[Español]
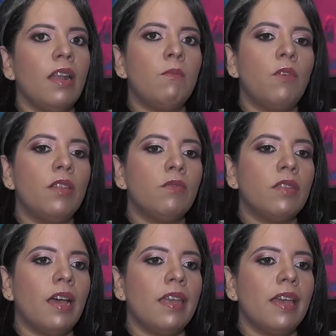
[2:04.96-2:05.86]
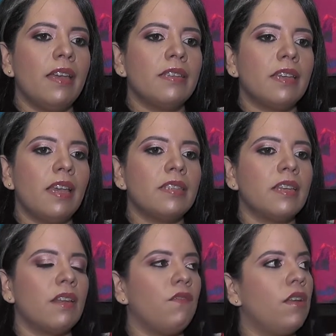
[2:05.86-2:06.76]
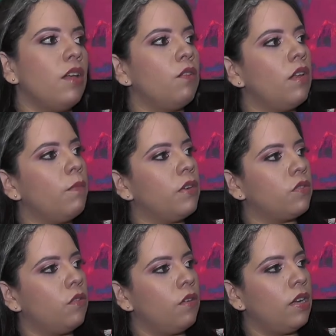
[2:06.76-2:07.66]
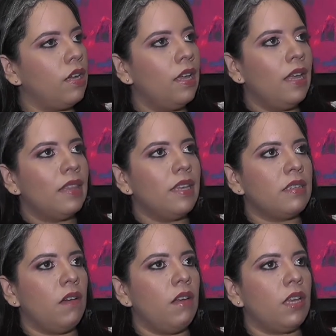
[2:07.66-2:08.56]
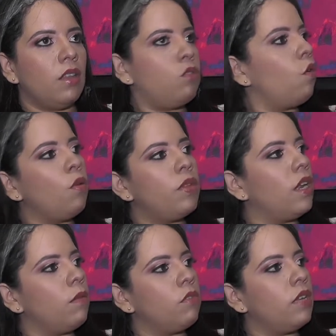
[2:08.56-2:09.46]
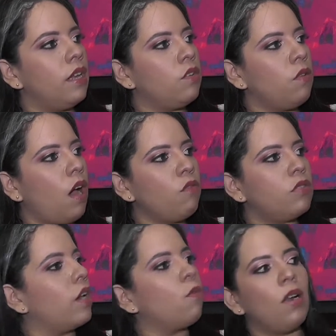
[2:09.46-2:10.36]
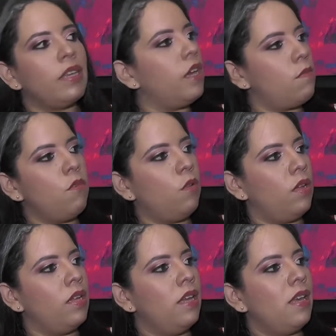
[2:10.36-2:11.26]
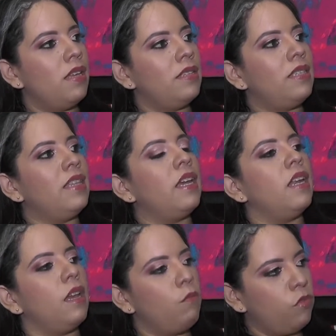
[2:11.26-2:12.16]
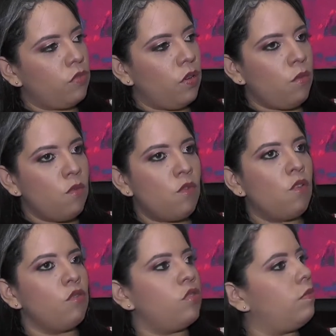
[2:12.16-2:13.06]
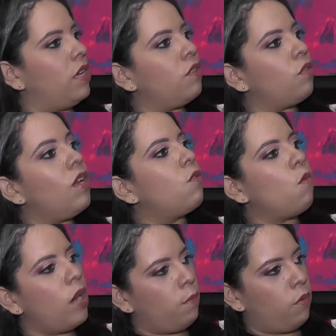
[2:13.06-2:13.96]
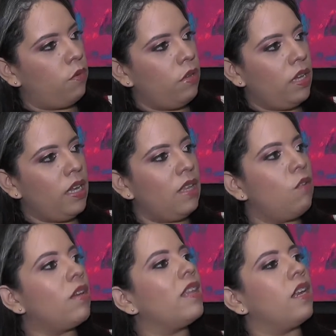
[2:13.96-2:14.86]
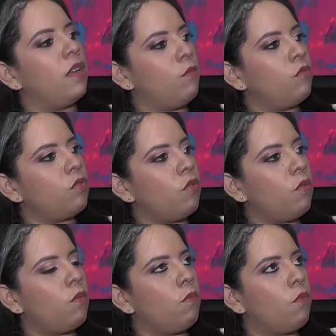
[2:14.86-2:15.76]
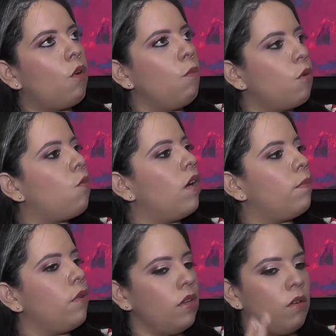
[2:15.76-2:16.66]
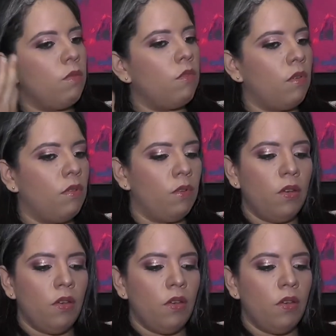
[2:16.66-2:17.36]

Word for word: la moda tu talla es ese reflejo de la persona, de saber que todos tenemos derecho a usar cualquier moda si tenemos un conocimiento del cuerpo y de lo que tenemos como cuerpo y como,